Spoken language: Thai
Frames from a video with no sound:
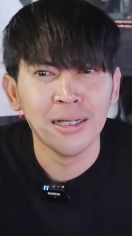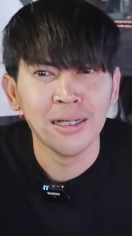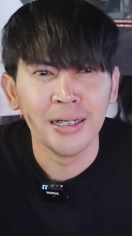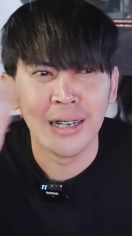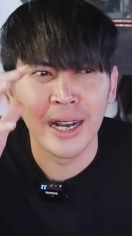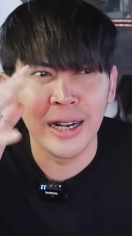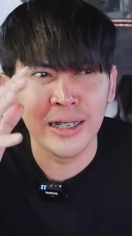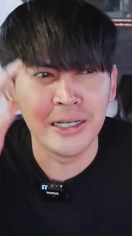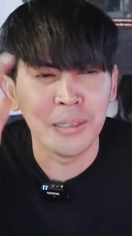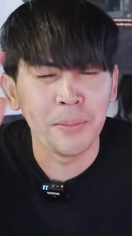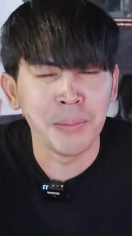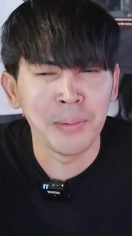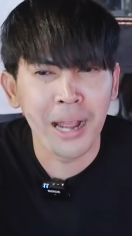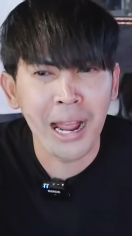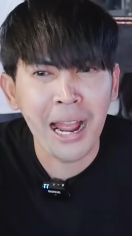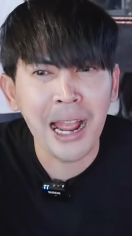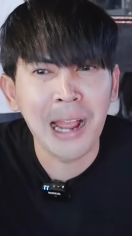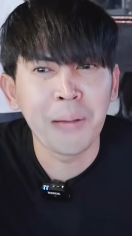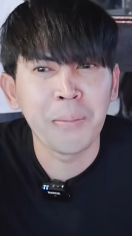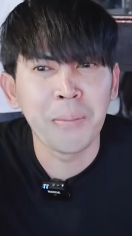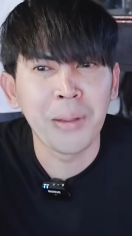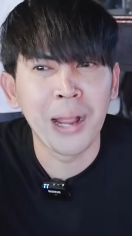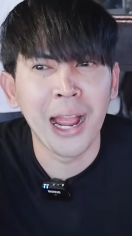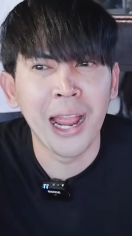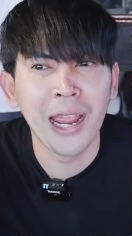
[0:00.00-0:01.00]
ได้
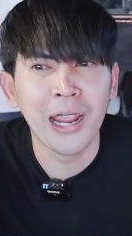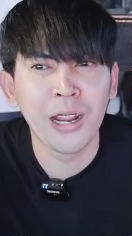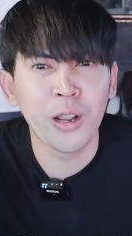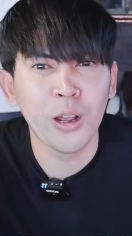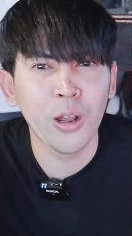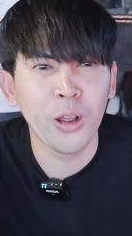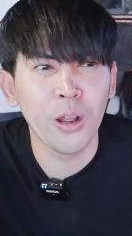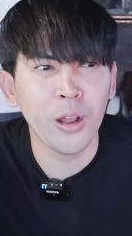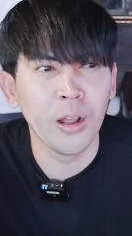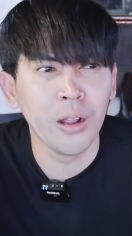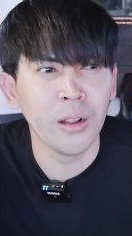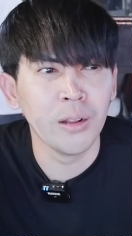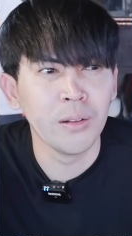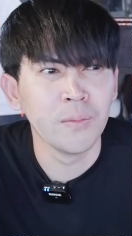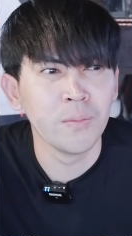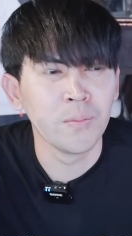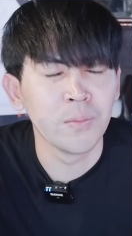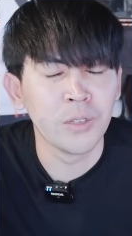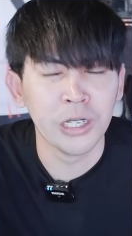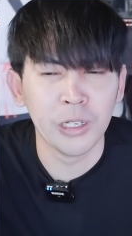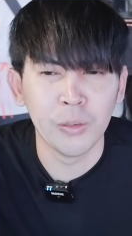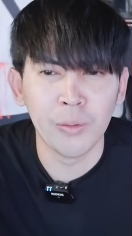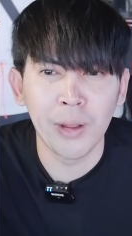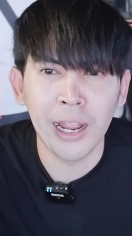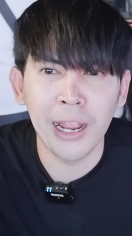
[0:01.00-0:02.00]
15ไม้ก็
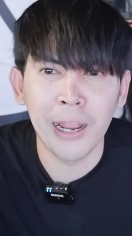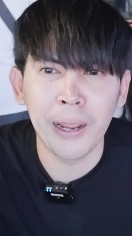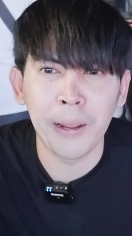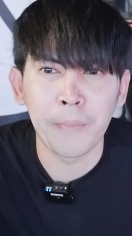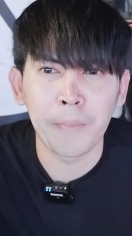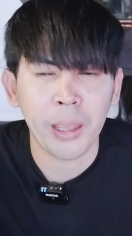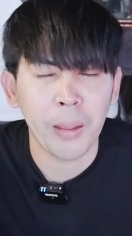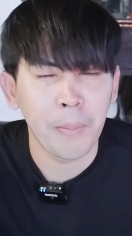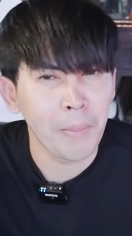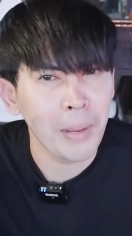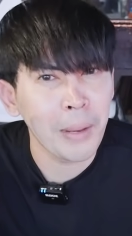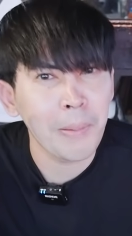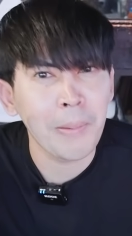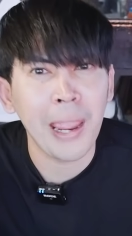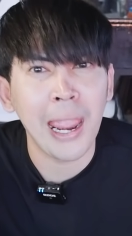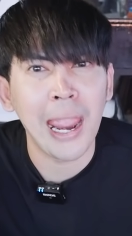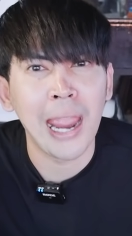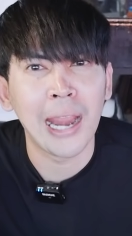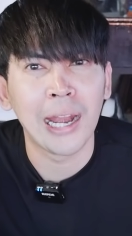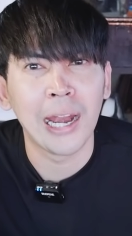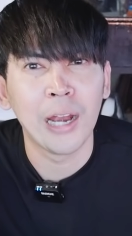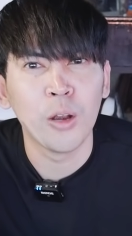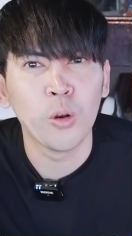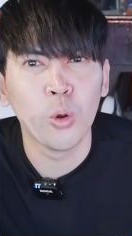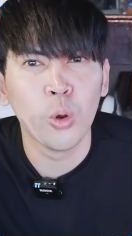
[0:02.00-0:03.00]
ถือว่าไม่แพ
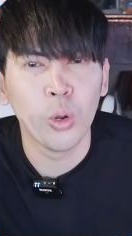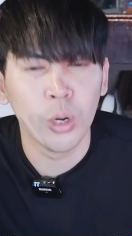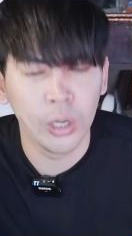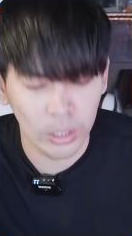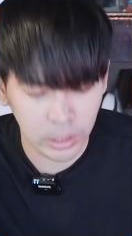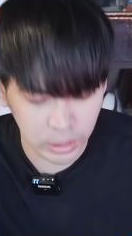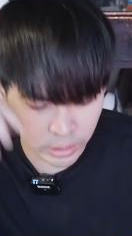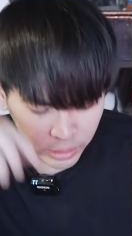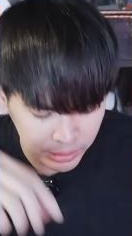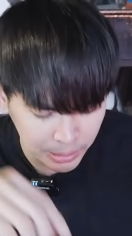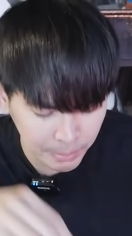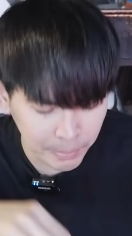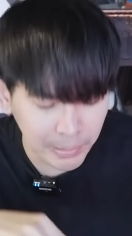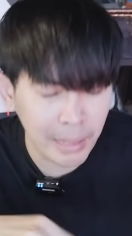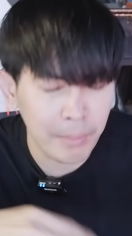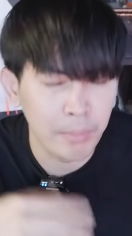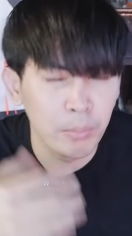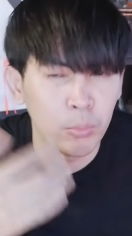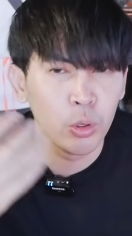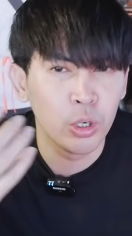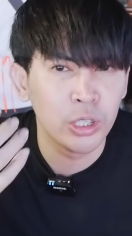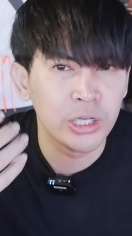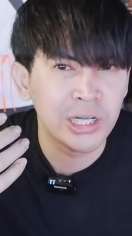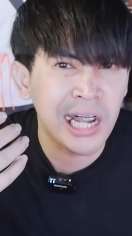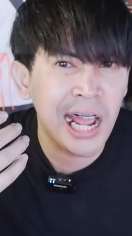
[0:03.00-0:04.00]
งนะทุกคนสำหรับ
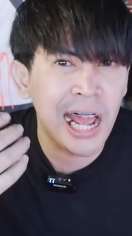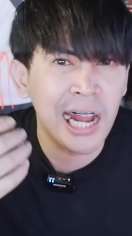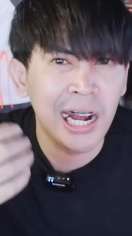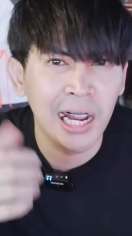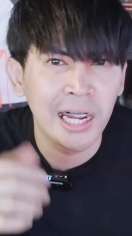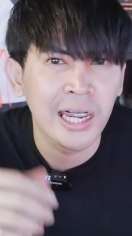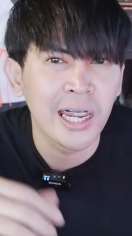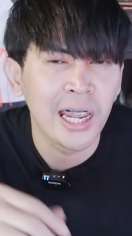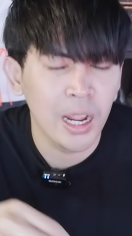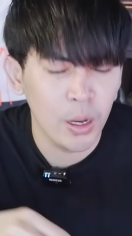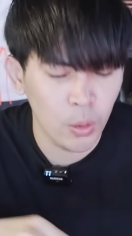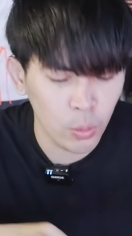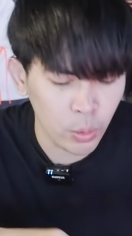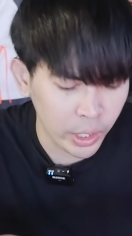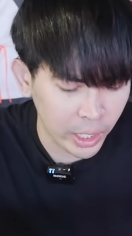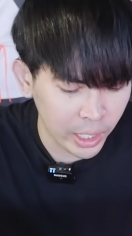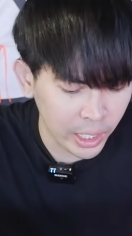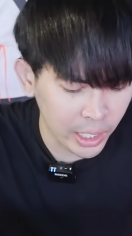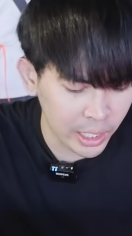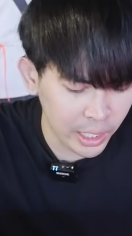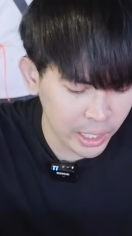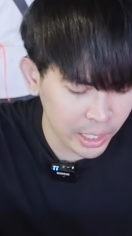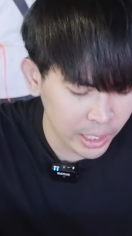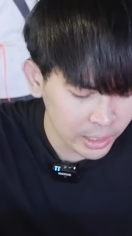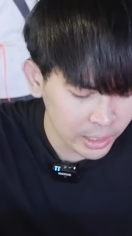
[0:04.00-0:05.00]
รสชาติอะไรเงี้ยโอเคเลย